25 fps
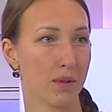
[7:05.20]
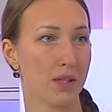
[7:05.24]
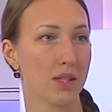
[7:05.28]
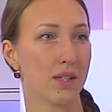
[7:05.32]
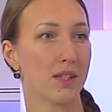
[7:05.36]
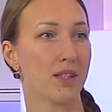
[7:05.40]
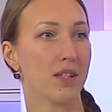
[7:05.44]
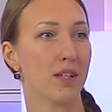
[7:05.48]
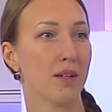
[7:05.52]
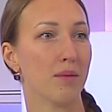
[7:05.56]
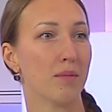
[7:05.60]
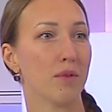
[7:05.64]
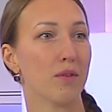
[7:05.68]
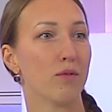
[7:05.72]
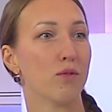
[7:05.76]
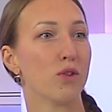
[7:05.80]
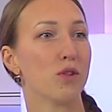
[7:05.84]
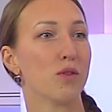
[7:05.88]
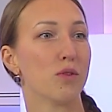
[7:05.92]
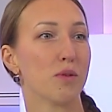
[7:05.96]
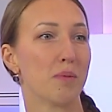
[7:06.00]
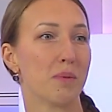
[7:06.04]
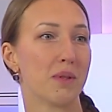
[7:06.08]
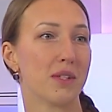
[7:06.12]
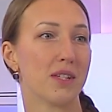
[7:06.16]
Мы состоим на
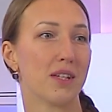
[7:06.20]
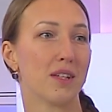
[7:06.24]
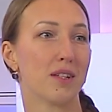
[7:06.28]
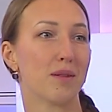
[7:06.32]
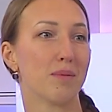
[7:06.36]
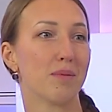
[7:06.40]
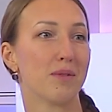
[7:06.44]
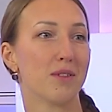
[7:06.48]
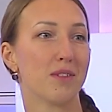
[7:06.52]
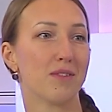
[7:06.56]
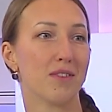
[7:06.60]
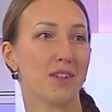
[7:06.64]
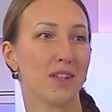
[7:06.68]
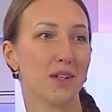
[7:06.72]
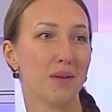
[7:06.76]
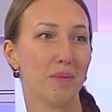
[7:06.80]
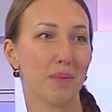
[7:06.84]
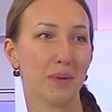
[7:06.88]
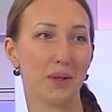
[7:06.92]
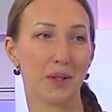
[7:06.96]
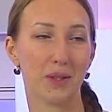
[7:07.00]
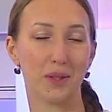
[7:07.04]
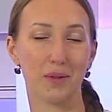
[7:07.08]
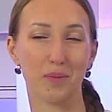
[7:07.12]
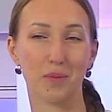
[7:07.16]
80% из
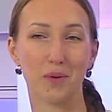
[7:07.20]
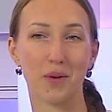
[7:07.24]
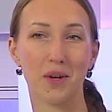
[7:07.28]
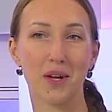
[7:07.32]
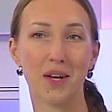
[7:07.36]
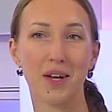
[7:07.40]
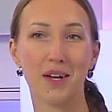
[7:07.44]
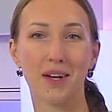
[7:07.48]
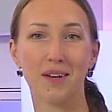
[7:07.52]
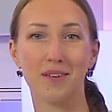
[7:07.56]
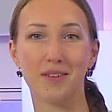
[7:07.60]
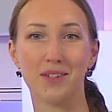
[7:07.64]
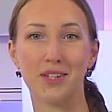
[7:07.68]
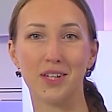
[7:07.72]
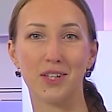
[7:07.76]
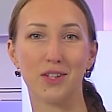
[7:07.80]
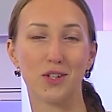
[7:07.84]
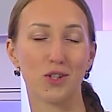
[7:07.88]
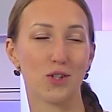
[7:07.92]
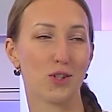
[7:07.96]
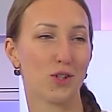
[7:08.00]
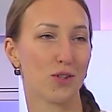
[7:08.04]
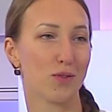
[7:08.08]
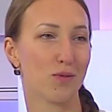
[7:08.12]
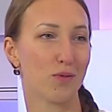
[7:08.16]
воды, поэтому все
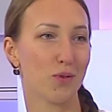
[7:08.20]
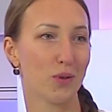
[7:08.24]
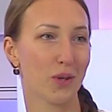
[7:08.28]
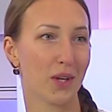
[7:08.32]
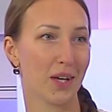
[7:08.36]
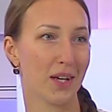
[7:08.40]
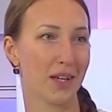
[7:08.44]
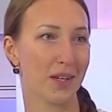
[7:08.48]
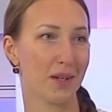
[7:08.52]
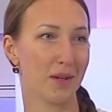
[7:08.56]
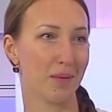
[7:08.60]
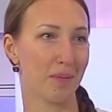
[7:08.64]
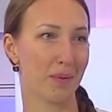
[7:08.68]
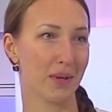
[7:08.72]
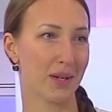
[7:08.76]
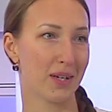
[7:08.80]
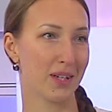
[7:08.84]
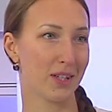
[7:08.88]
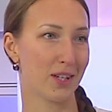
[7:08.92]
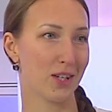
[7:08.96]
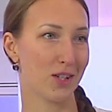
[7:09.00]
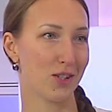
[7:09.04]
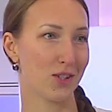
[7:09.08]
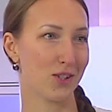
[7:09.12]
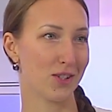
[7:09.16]
наши звуки, они,
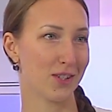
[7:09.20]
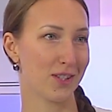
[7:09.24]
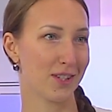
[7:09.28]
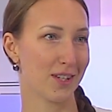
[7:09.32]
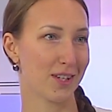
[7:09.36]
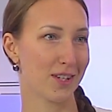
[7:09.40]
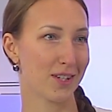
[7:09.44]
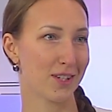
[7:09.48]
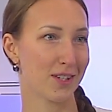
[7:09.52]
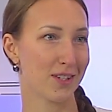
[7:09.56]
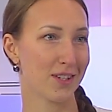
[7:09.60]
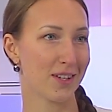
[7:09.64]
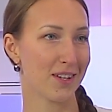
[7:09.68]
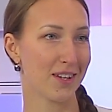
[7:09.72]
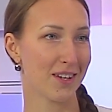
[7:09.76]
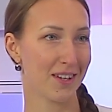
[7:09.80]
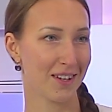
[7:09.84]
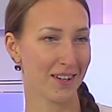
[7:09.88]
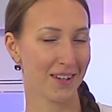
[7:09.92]
проходя через нас,